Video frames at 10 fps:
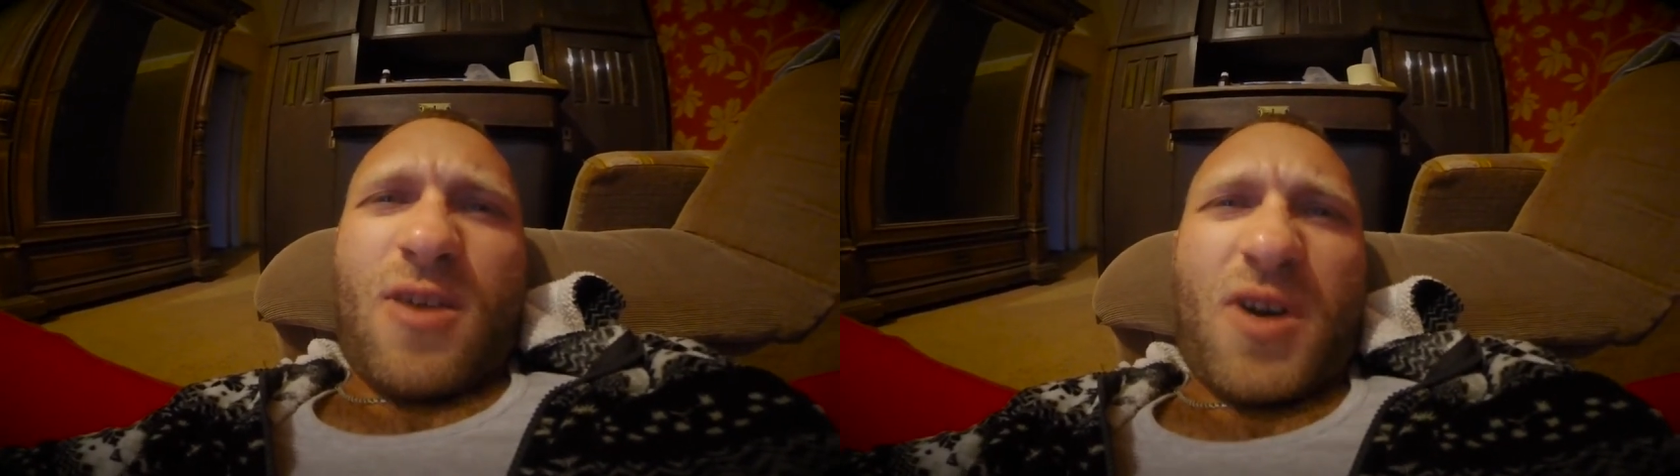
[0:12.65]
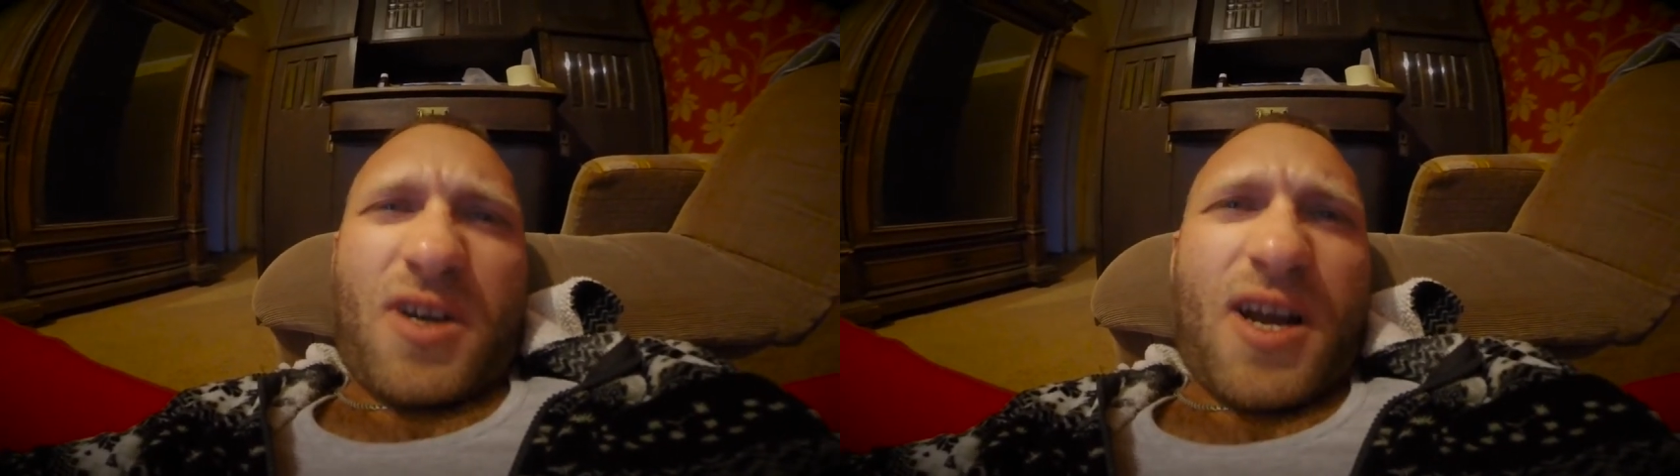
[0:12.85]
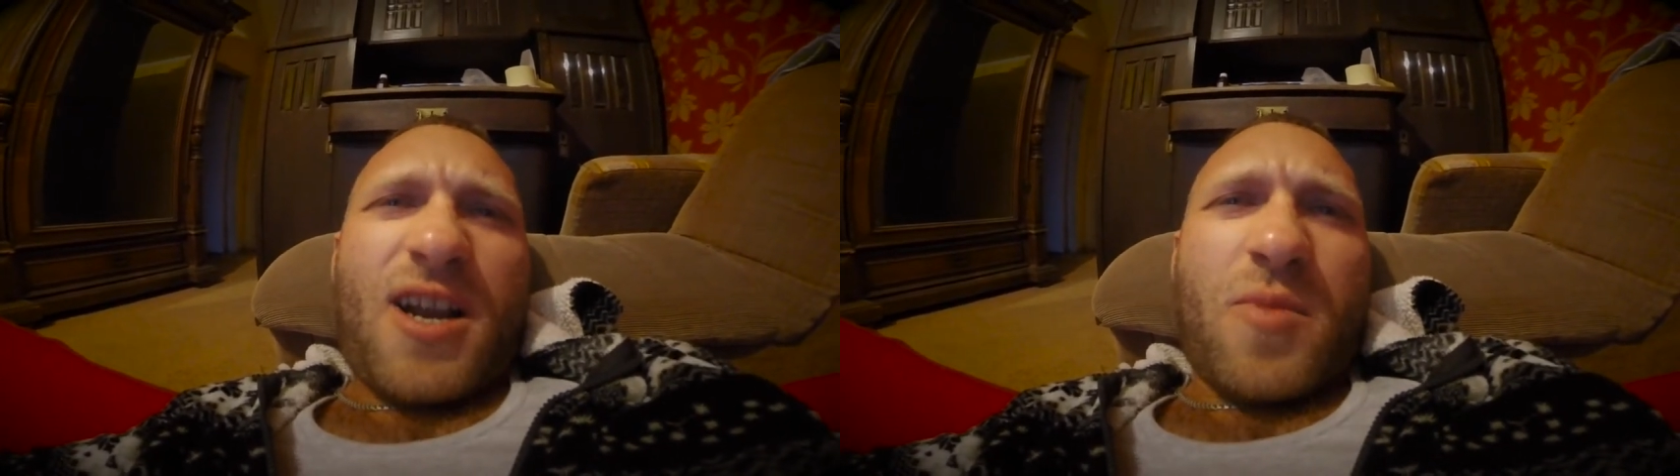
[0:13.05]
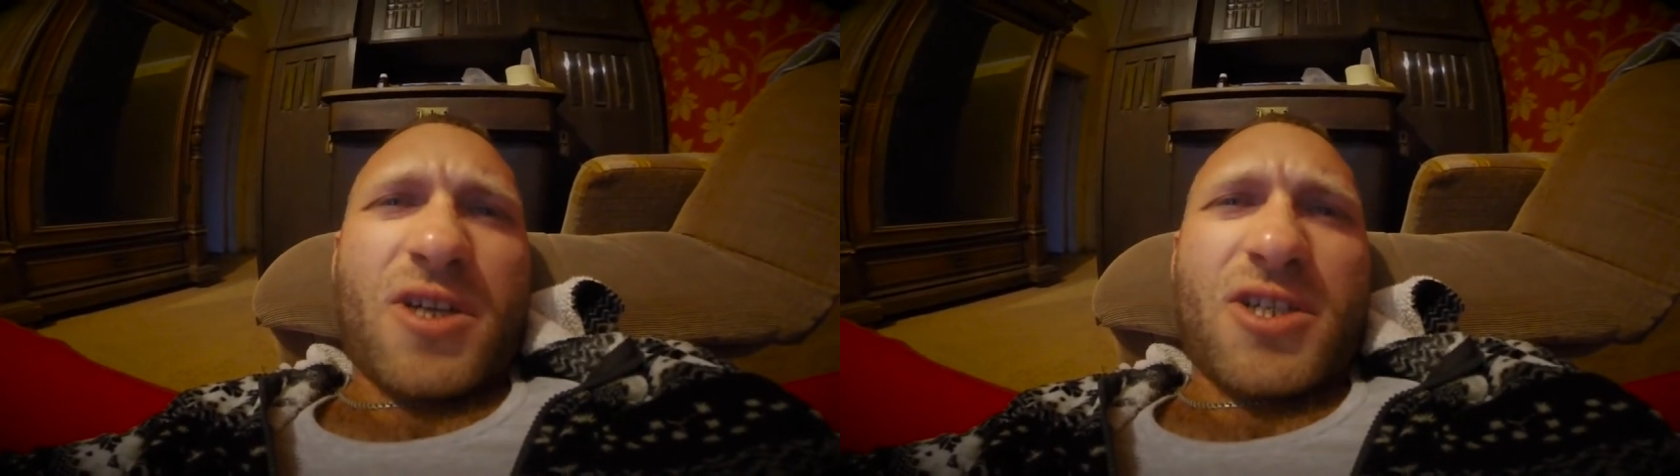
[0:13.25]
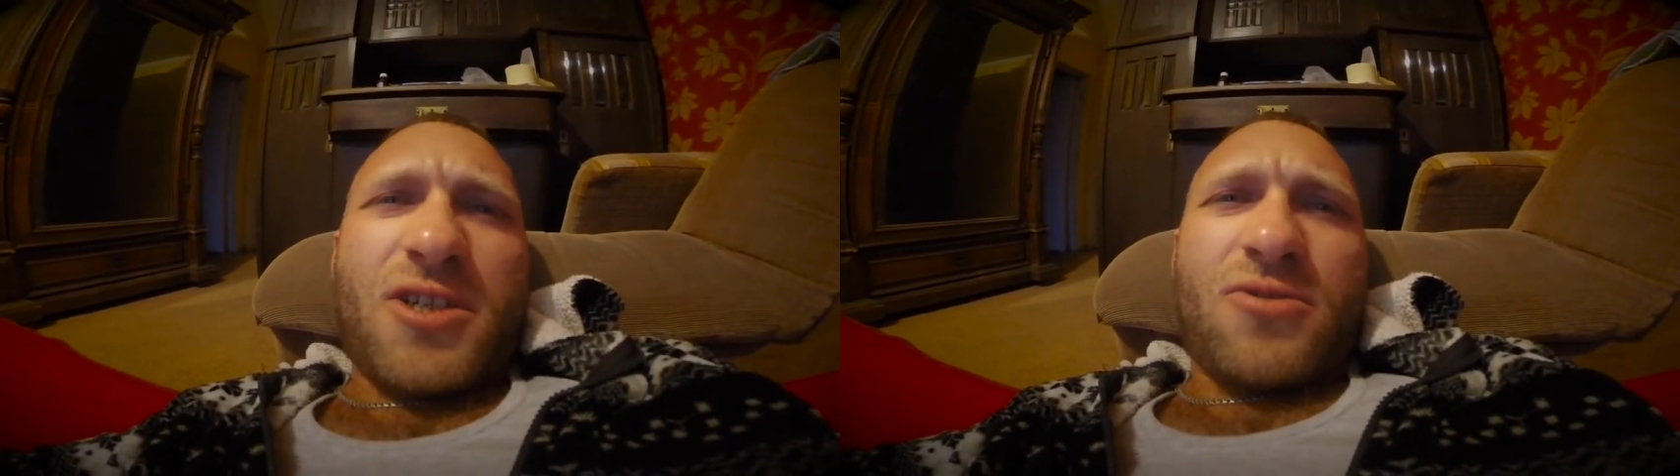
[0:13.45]
Обокрали
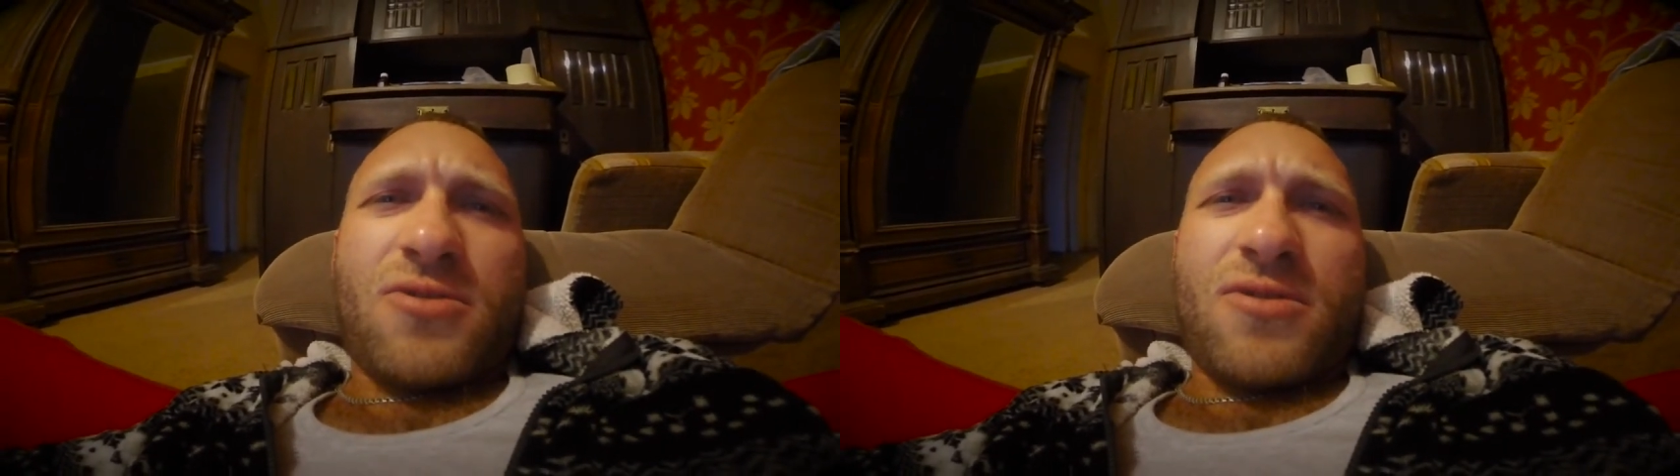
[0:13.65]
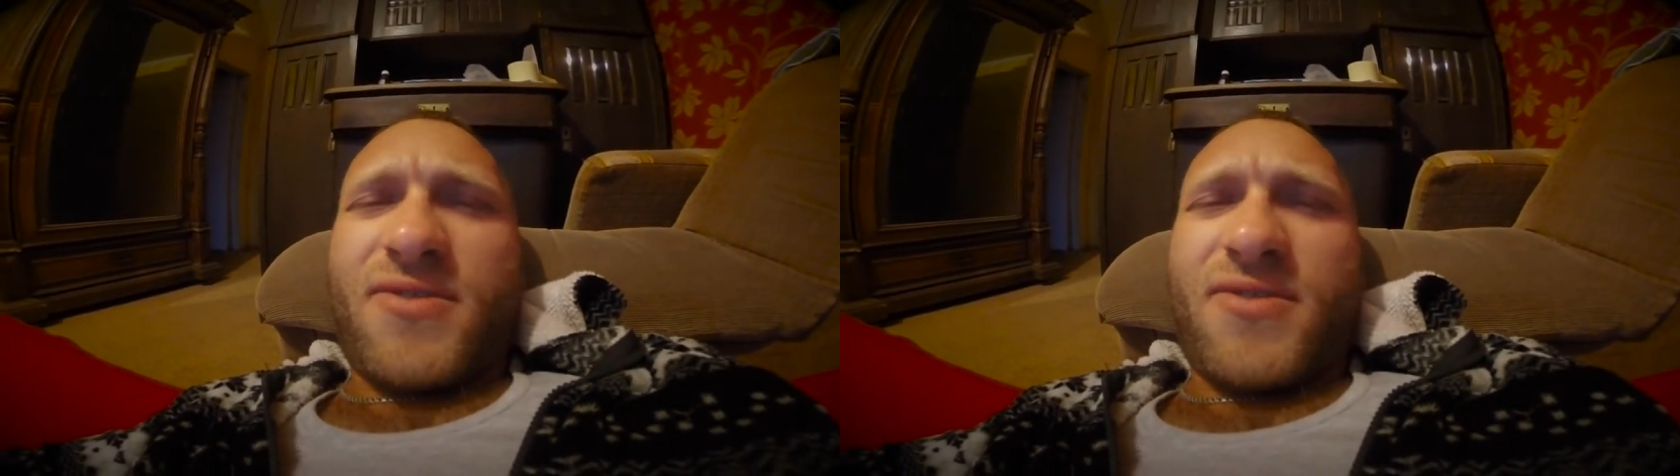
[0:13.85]
машину.